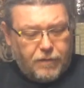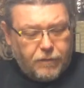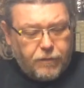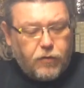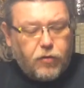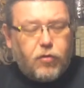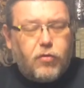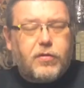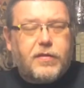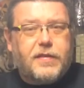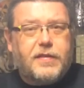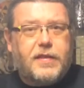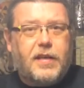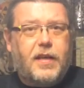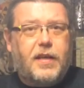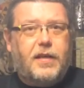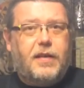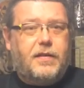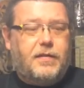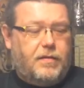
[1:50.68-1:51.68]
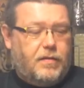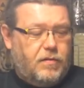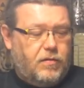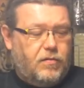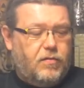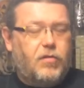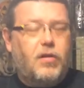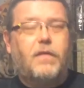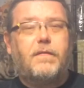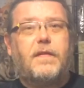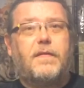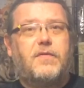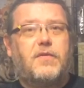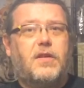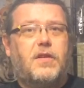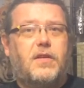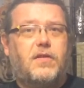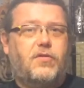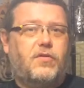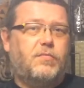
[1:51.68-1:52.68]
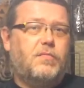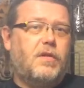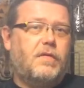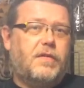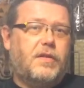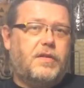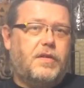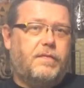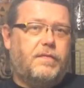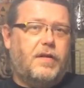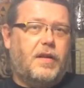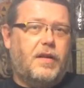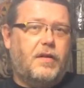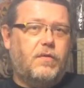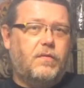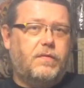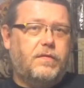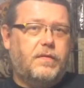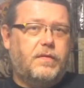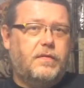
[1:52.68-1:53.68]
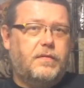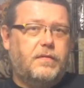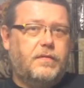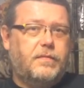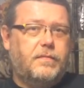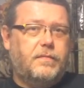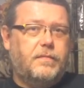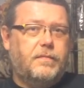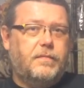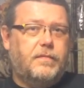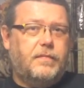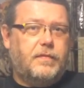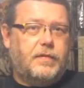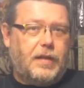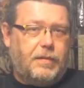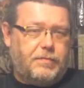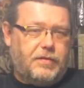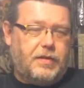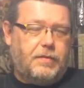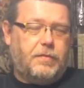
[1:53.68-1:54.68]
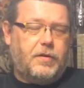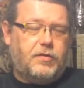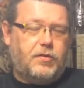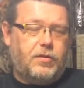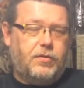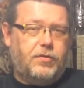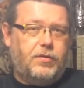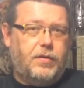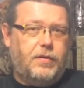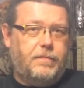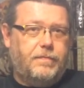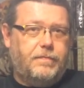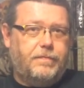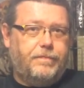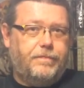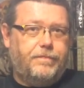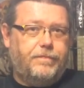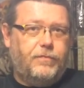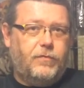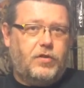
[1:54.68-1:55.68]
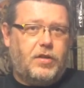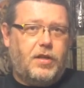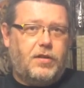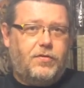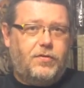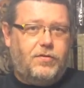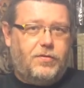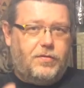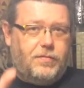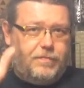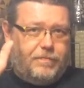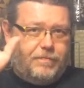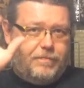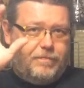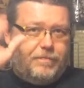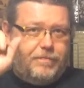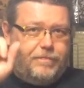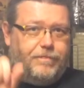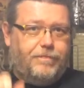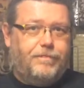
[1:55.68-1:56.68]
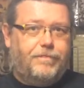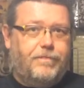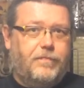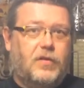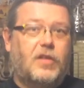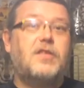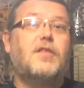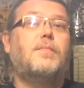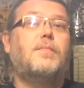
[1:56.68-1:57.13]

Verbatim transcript: Wkrótce nowe wzory zimowe tiflerów tam zobaczycie. Cześć, do